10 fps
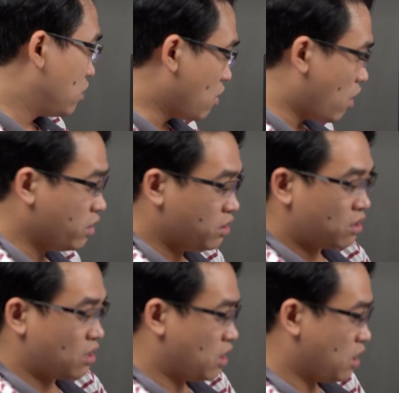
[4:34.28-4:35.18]
rồi
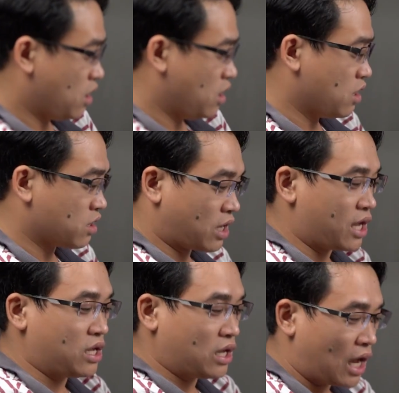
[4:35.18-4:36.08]
uh,
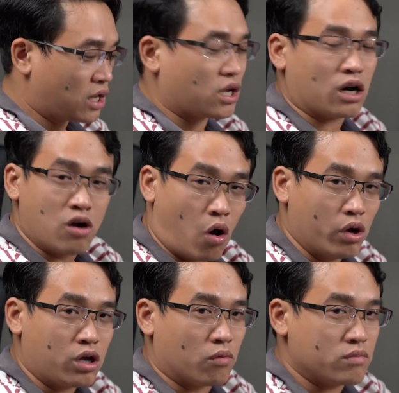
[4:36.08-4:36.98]
cái cách kết
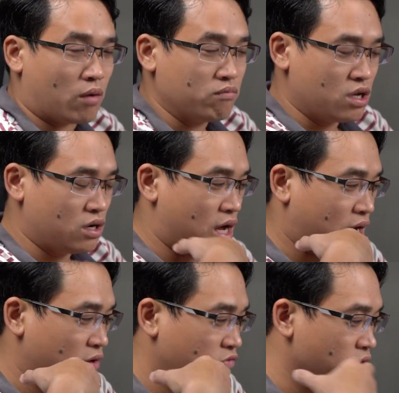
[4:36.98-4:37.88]
nối cũng giống như là
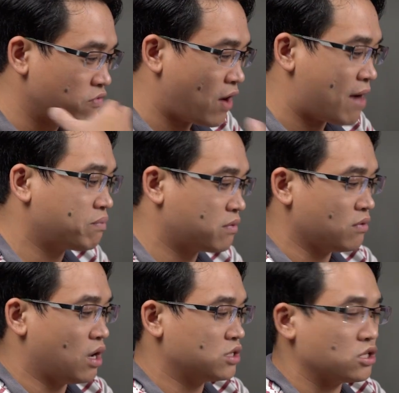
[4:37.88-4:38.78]
cái phương pháp
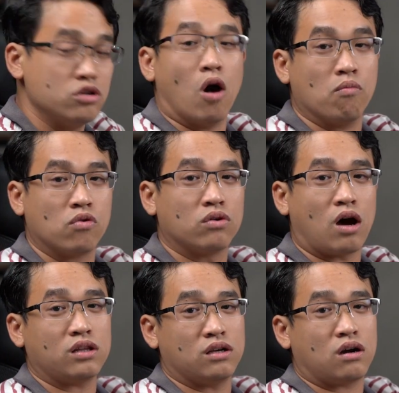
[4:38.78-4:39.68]
uh, sử dụng của
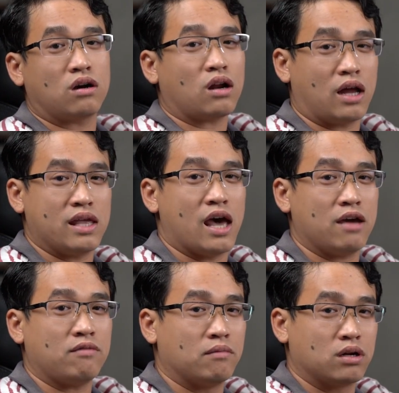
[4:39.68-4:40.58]
nó thì nó rất là
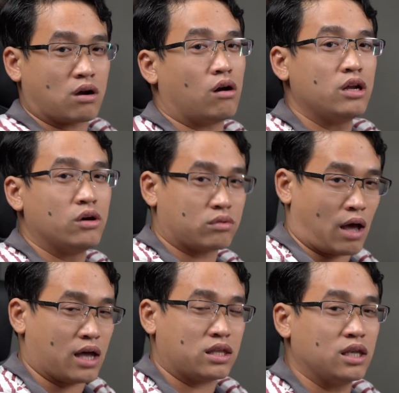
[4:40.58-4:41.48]
dễ mà mình có nêu
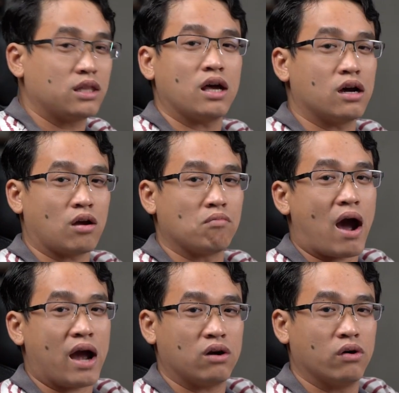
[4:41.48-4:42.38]
tả chi tiết ở trong
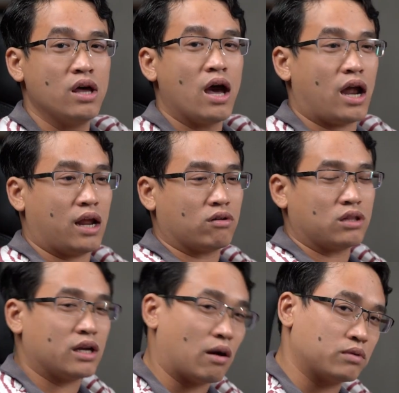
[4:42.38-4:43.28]
bài rồi anh em có
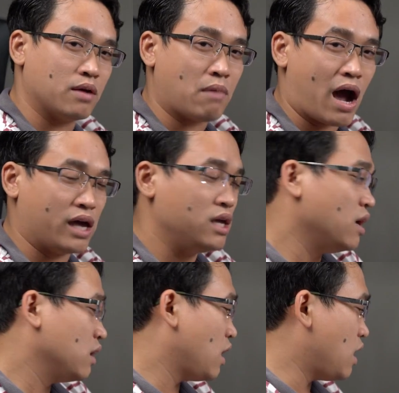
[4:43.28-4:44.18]
thể đọc thêm bài
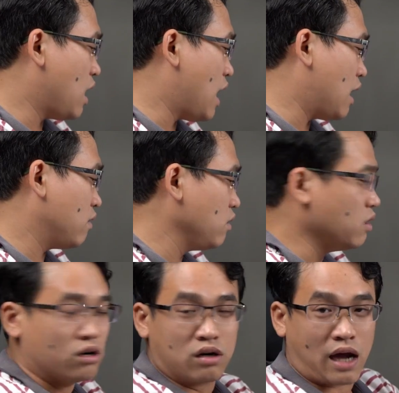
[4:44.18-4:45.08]
thế nên là
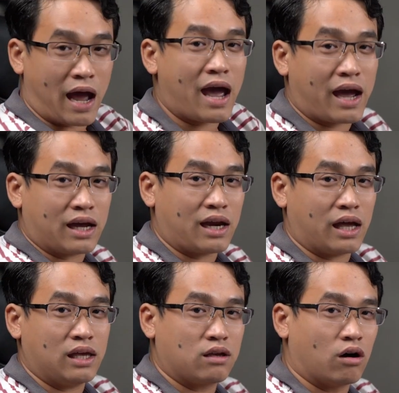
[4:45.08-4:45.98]
vừa cả hai cái
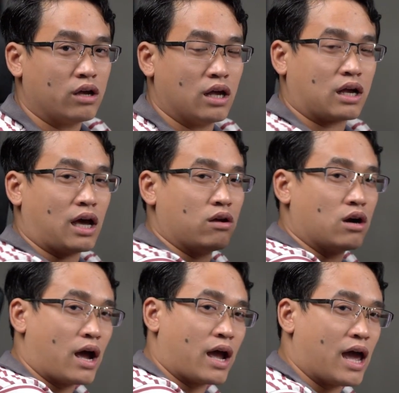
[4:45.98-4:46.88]
này có nghĩa là cái
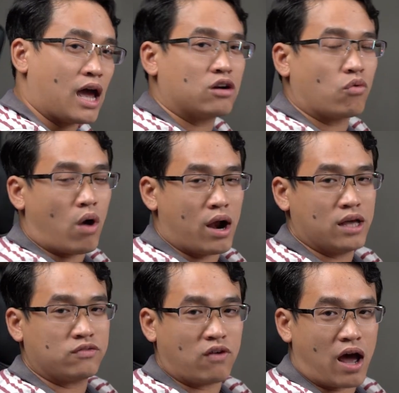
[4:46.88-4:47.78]
RHA
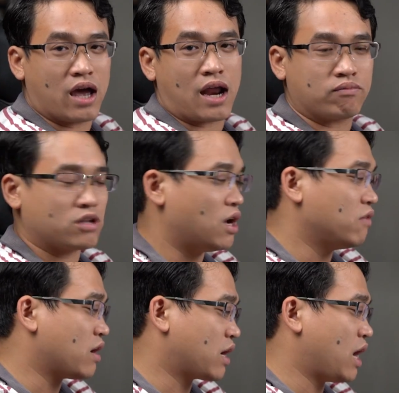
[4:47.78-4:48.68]
wireless fly
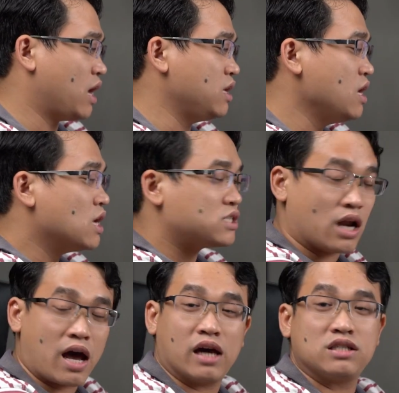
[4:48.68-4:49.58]
adapter và cái
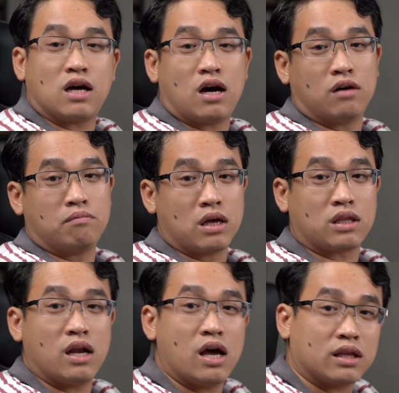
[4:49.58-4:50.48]
Sennheiser
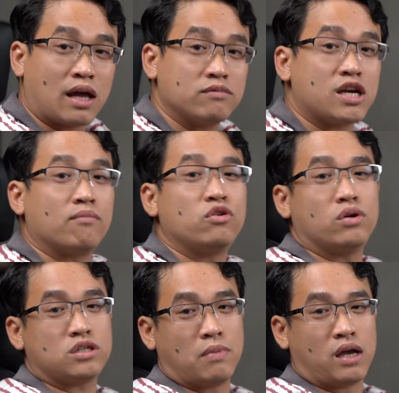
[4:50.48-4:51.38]
BTD 800
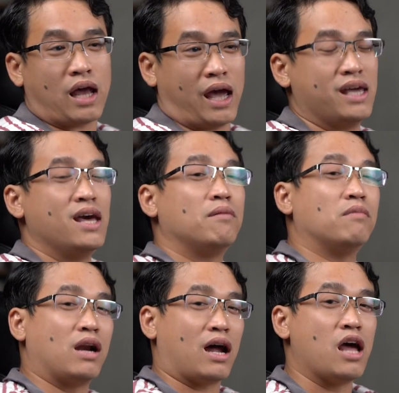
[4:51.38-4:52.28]
USB này
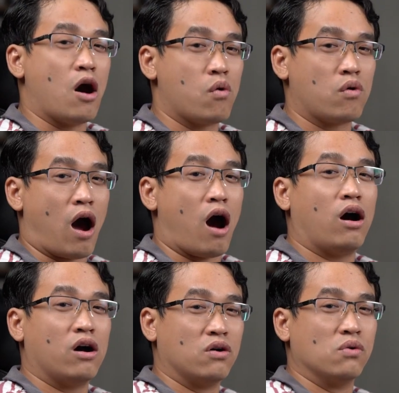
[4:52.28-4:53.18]
mình đã nêu
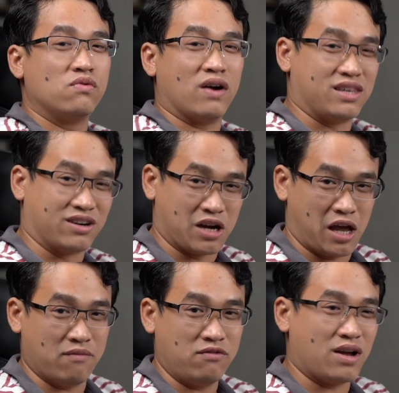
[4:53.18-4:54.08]
rõ ưu và nhược
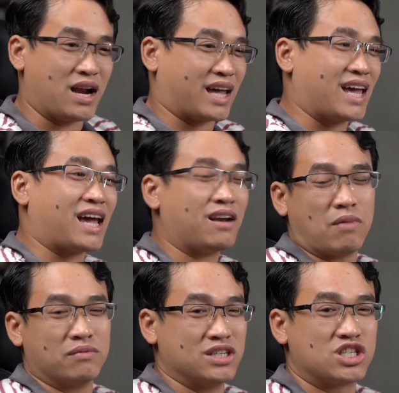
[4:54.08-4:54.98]
điểm với lại cái cách
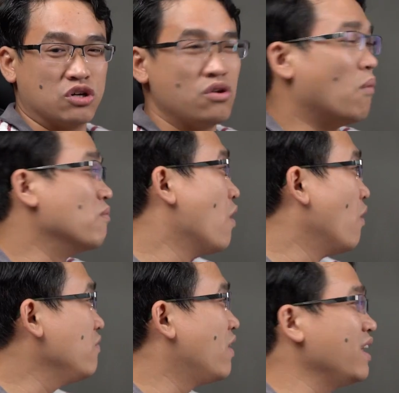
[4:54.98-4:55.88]
mà mình sử dụng
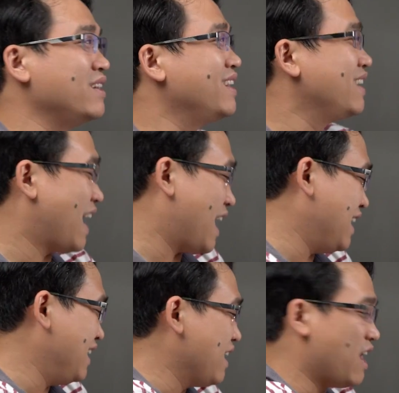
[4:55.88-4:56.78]
đối với
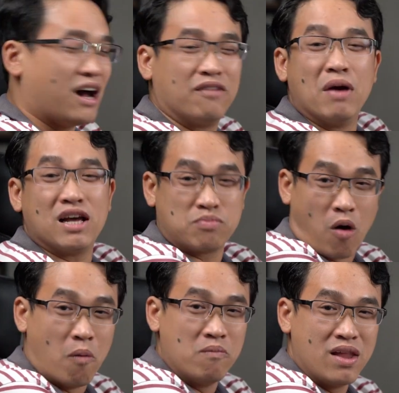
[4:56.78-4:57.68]
cái uh, ờ,
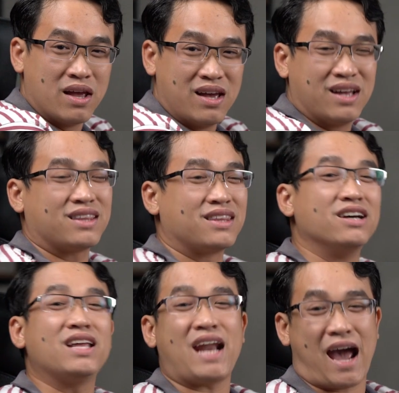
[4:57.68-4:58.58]
BS4
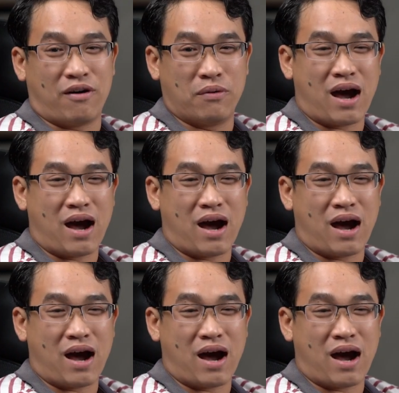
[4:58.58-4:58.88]
như thế nào